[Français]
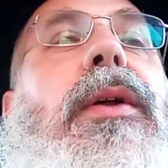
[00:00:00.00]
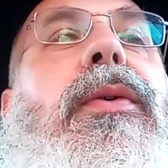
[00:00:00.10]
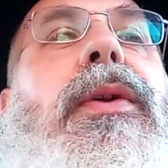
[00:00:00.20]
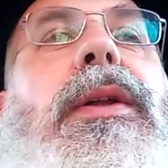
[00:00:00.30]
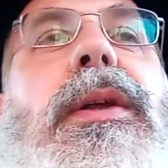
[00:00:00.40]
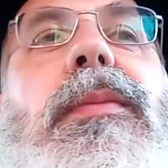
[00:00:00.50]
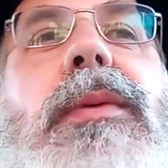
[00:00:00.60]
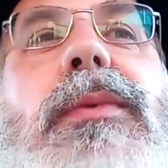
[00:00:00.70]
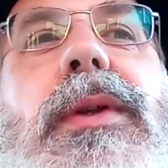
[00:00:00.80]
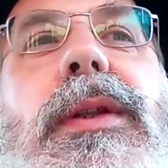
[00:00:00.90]
Donc l'idée
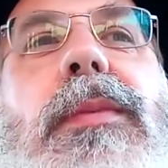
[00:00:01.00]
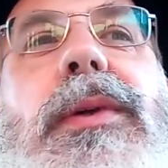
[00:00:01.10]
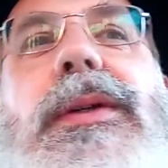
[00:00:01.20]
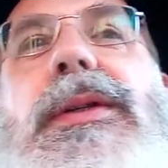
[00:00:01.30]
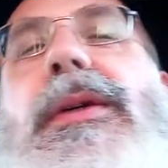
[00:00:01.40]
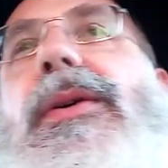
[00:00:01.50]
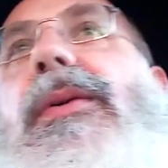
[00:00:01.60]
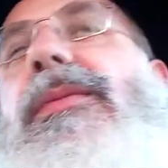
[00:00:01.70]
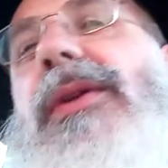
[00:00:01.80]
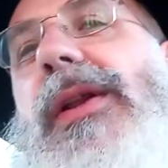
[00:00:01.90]
même de la table dressée,
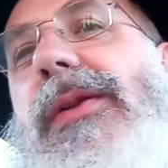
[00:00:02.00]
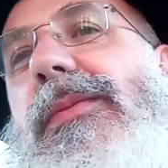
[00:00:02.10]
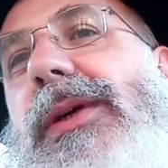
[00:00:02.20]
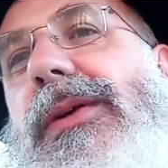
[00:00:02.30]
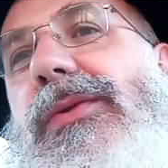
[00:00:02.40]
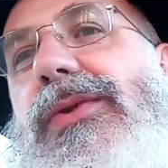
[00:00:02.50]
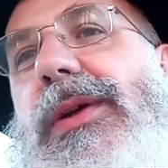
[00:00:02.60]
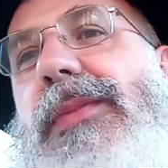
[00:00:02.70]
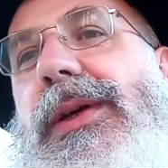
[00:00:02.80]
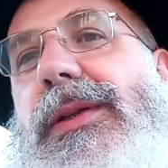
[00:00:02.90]
comme de la lumière du
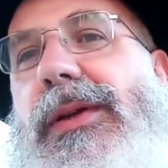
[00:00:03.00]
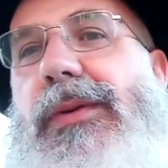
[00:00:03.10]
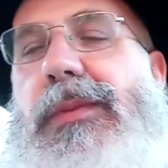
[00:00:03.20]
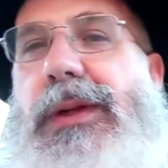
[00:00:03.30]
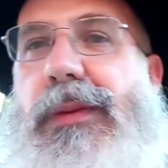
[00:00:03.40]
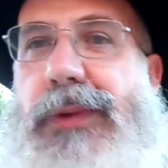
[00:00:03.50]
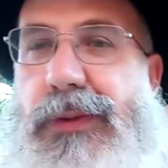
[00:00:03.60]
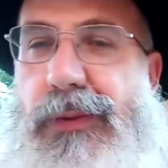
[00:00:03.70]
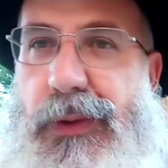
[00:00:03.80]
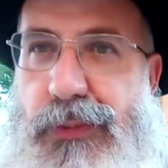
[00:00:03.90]
Shabbat qui illumine la
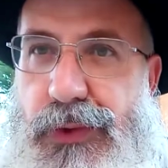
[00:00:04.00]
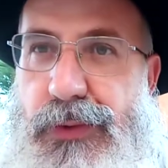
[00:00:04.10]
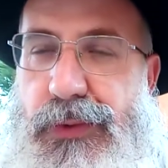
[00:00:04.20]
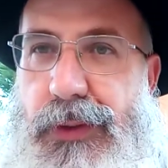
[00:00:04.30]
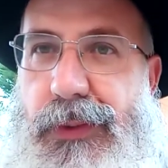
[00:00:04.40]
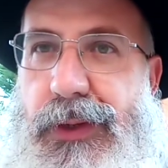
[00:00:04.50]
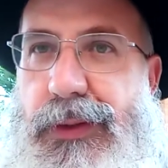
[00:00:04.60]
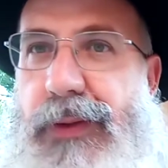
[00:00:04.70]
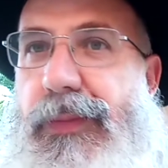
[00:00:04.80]
maison, les bougies du Shabbat,